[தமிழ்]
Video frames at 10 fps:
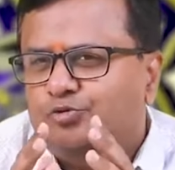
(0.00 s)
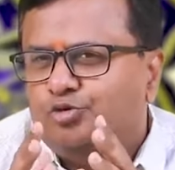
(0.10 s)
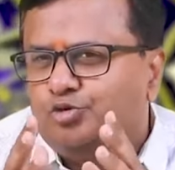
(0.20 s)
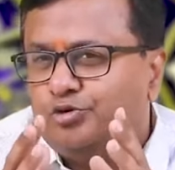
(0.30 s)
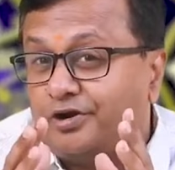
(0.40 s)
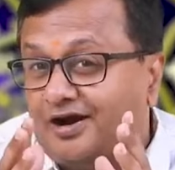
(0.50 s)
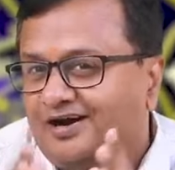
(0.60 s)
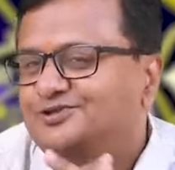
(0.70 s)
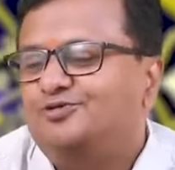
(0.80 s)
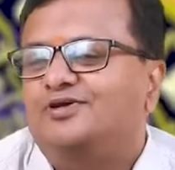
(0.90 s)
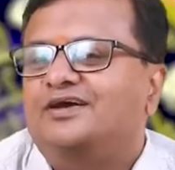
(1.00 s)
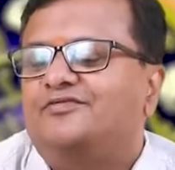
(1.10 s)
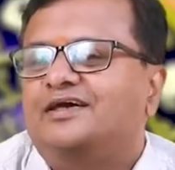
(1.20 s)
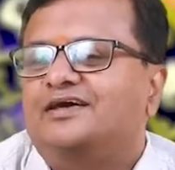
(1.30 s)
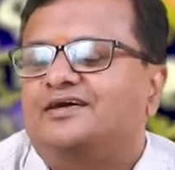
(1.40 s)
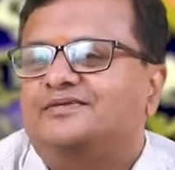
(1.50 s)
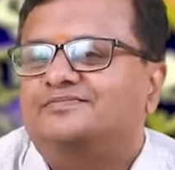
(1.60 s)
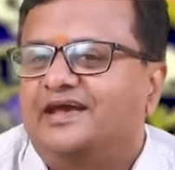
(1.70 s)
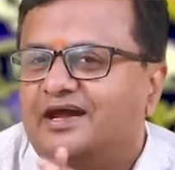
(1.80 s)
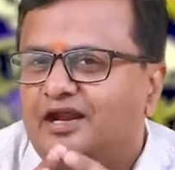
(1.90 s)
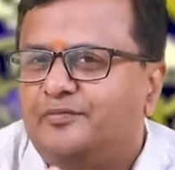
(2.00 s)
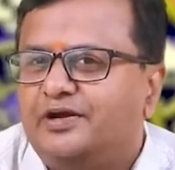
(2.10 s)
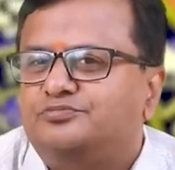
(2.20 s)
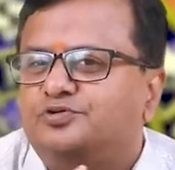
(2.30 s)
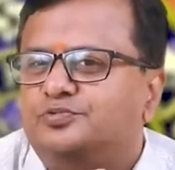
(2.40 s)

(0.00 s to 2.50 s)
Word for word: குரு ராசிக்குள்ளேயே வருகிறார் ஏழாம் இடம்